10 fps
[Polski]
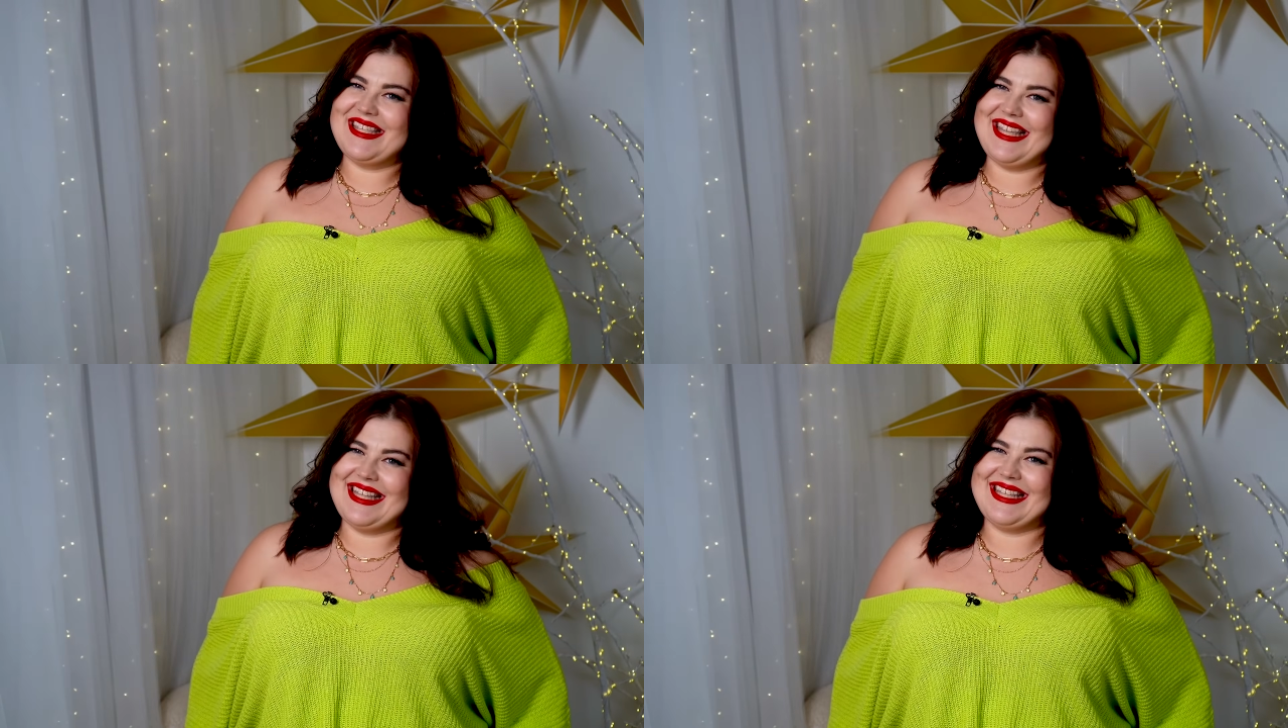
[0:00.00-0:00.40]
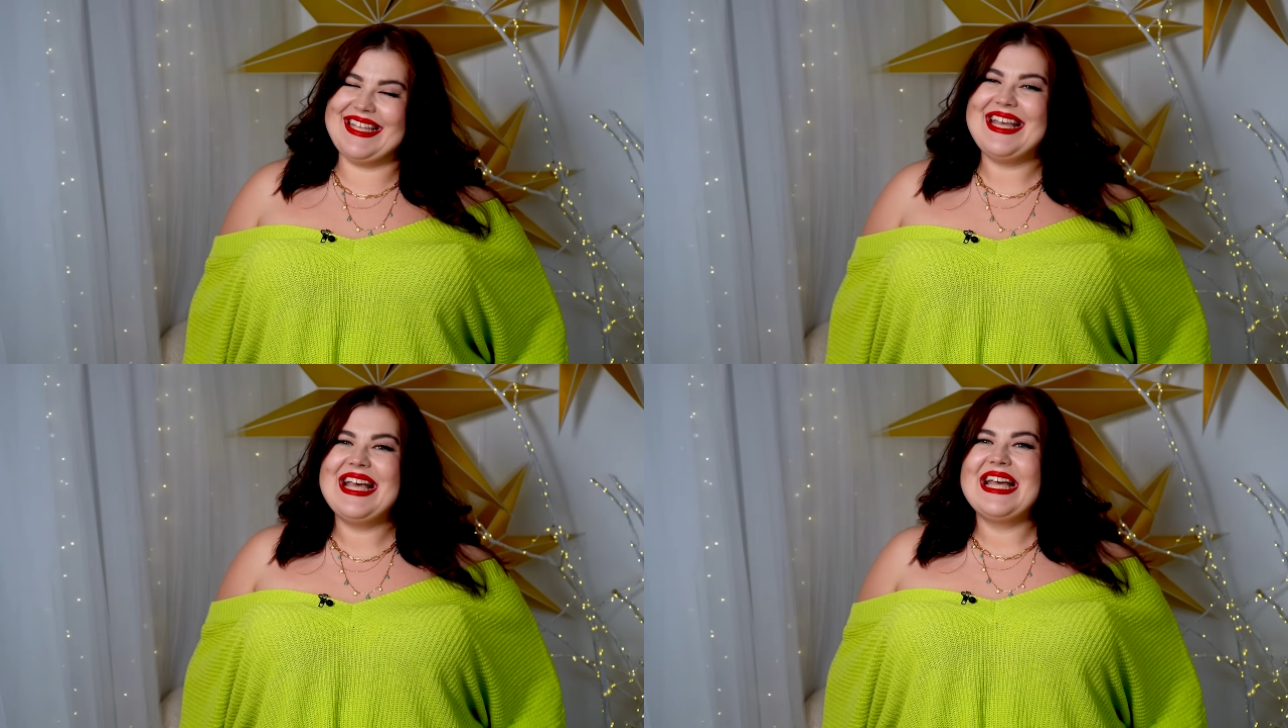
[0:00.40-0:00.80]

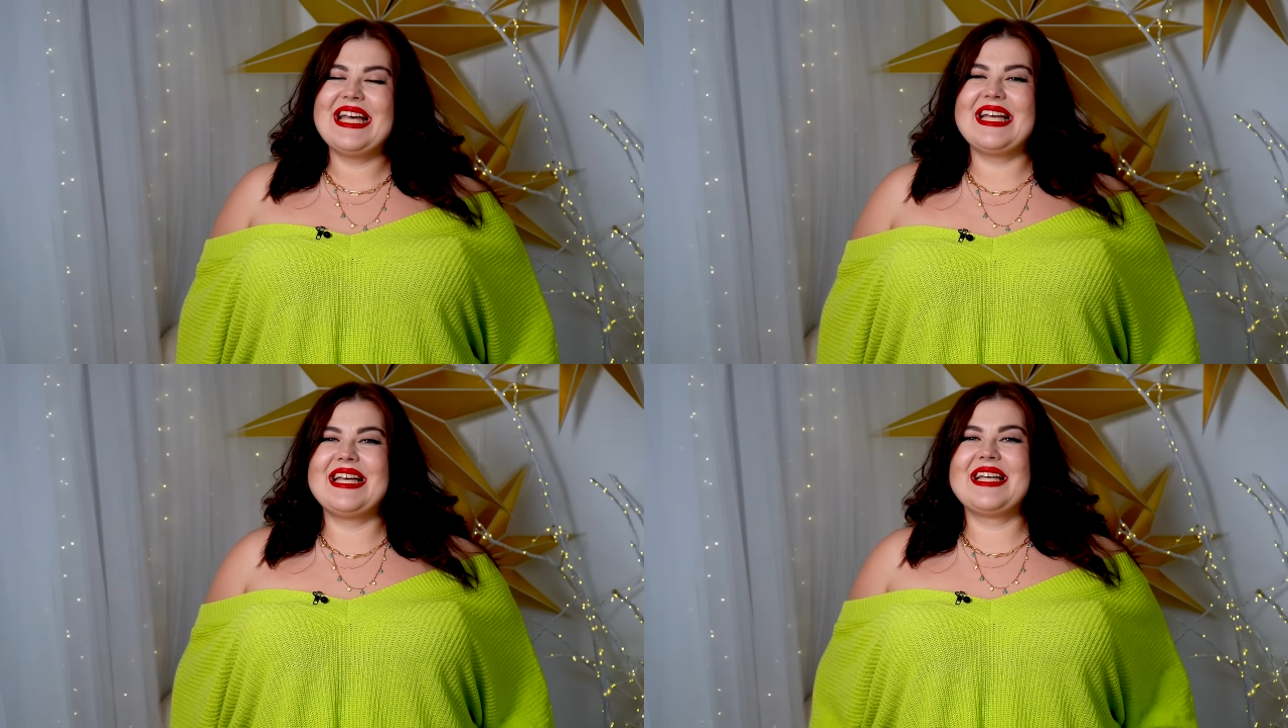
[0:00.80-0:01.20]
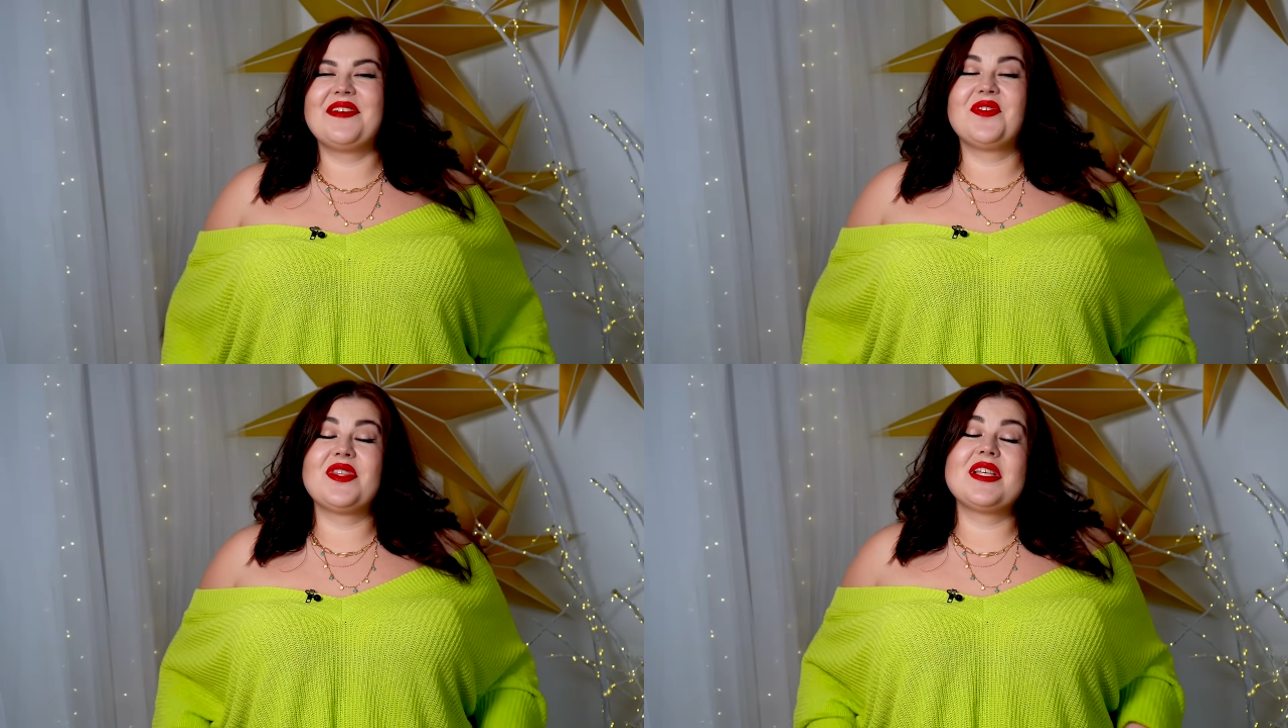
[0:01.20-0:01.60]
niestety.
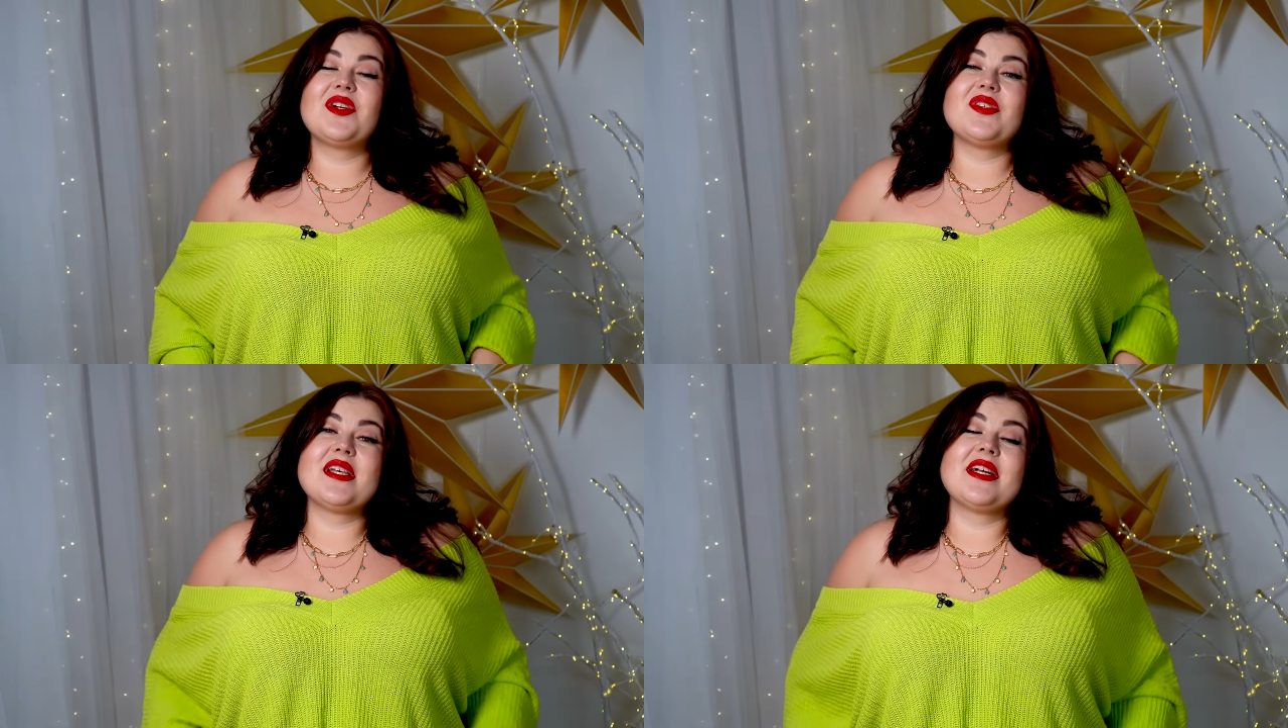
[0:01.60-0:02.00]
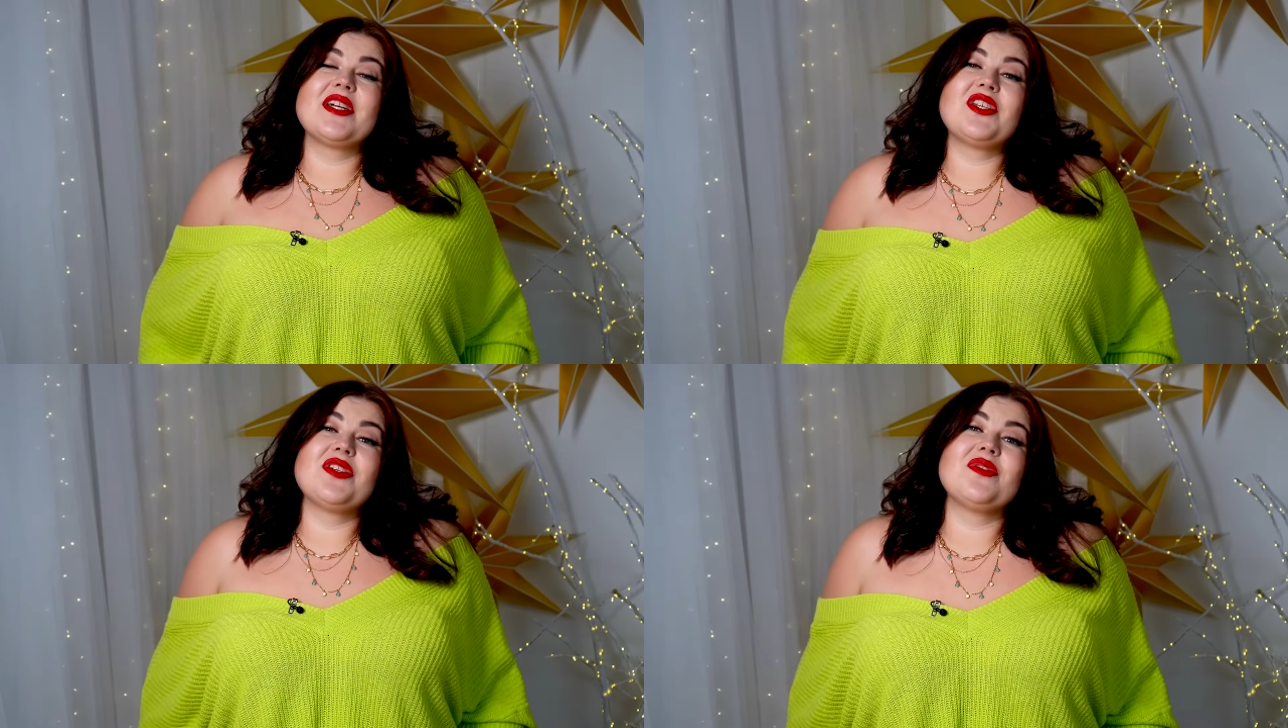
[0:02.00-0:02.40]
E, w tych
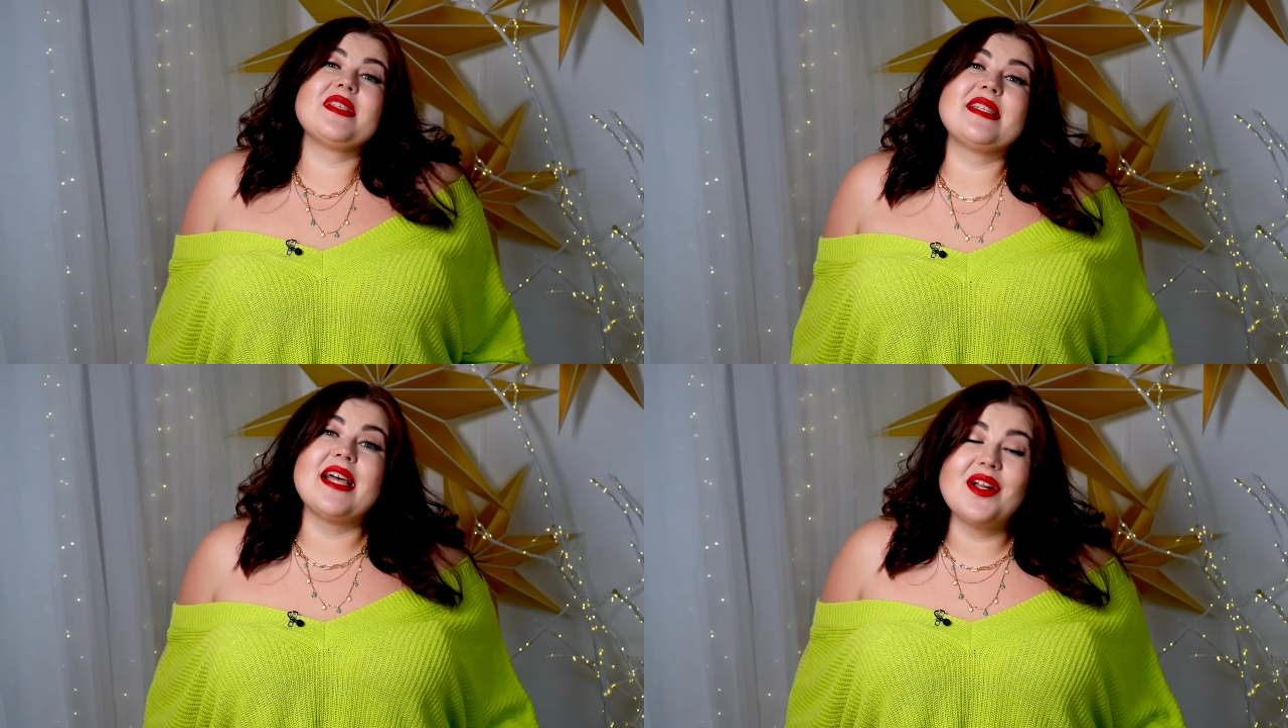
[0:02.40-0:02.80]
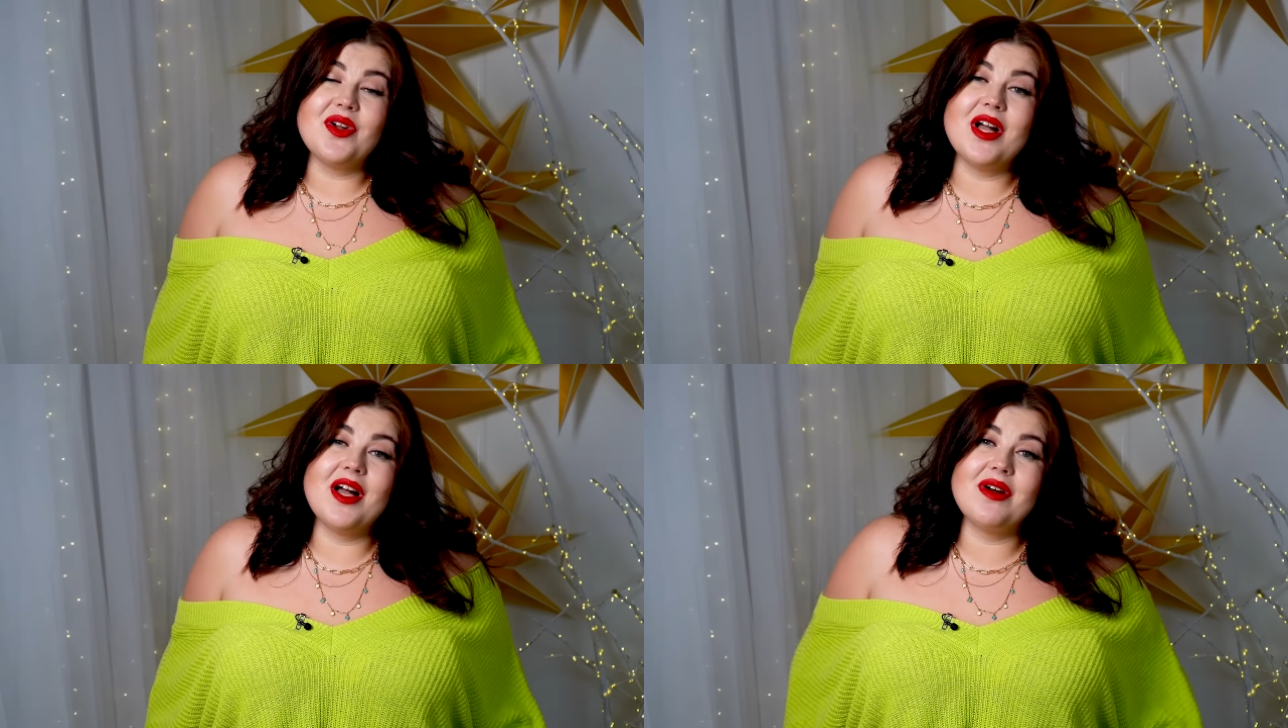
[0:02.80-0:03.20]
kozakach się
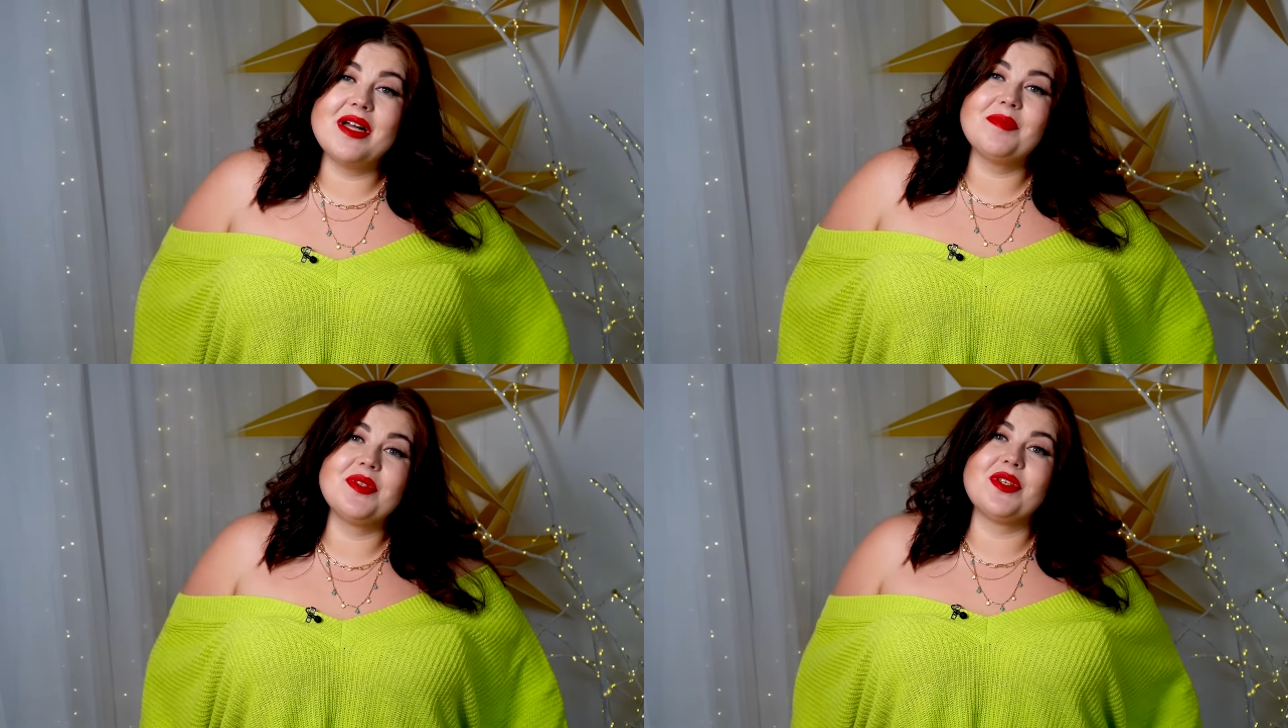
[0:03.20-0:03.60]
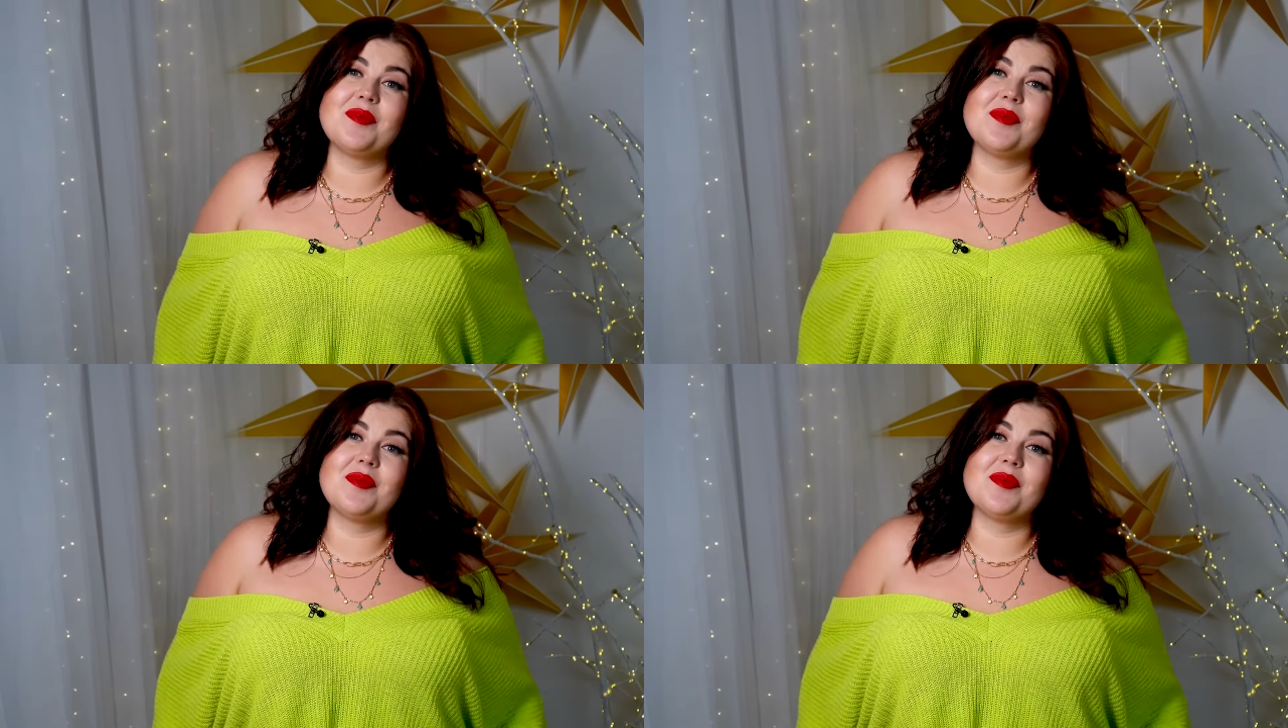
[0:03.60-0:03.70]
zakochałam.